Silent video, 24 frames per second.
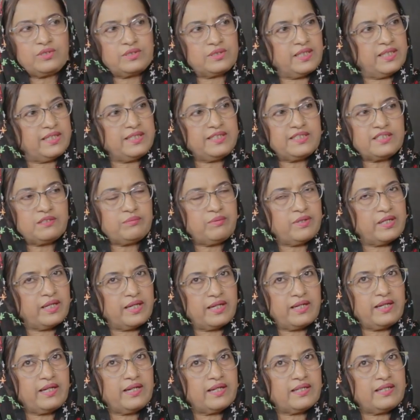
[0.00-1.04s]
कुछ चेंज इसमें
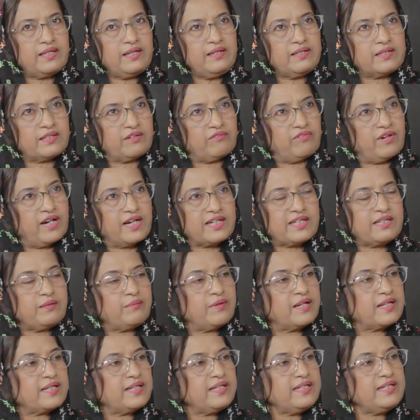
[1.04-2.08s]
नहीं किया था इतफाक की
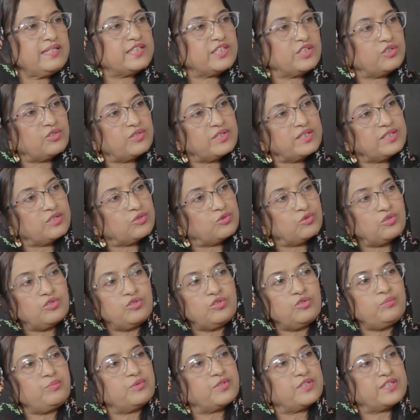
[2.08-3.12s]
बात है ये जियो के
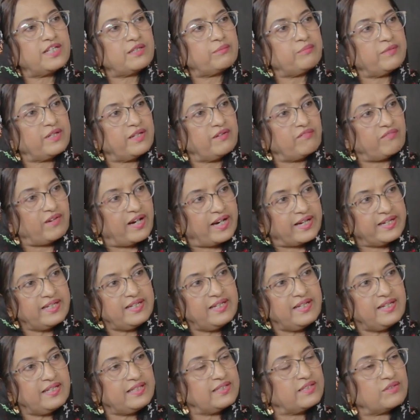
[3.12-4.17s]
दोनों प्रोजेक्ट मेरे
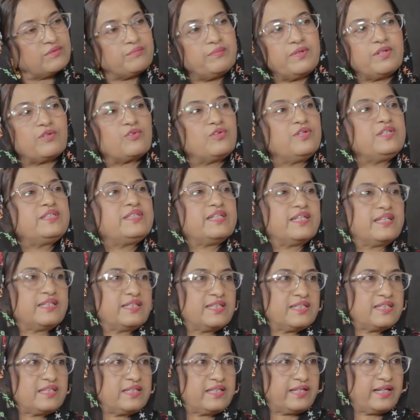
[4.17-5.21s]
वाहिद हैं जिनमें कोई
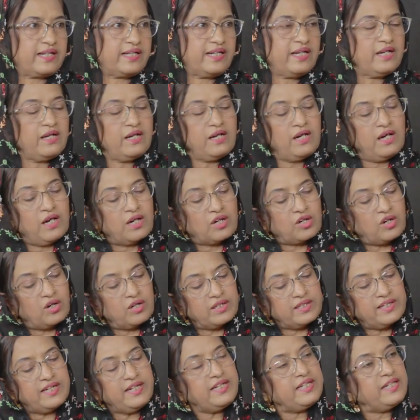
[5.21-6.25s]
चेंजेस नहीं आई
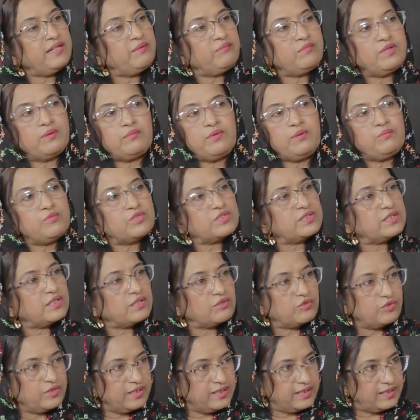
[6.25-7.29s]
कंटेंट टीम ने भी मुझसे
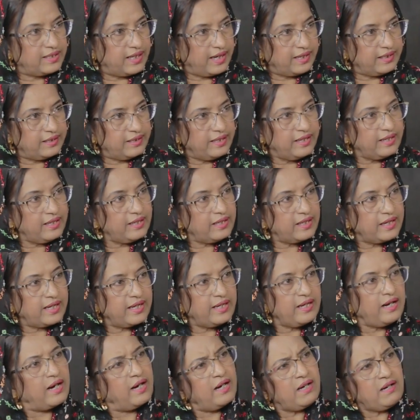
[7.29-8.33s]
कोई रीराइट नहीं
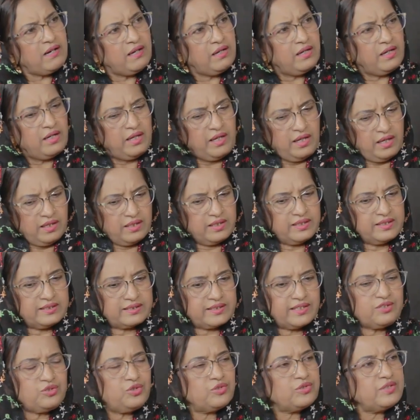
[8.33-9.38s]
कराया हम्म। हाँ
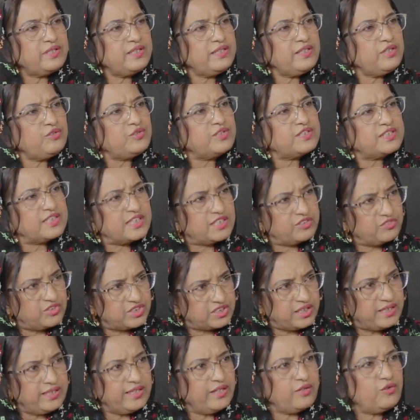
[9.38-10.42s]
डिस्कस होती थी कोई
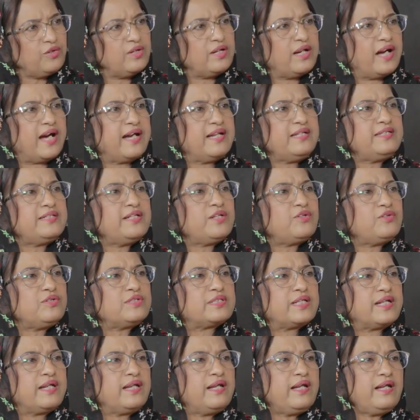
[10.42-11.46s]
सिचुएशन है कोई लाइंस है कोई
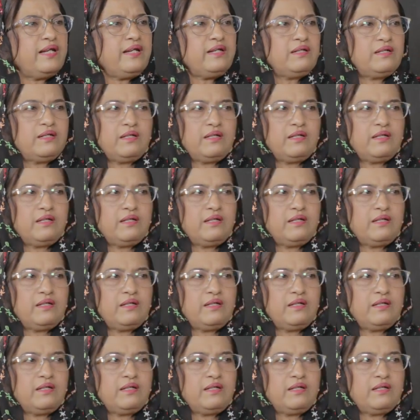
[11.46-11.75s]
सीन है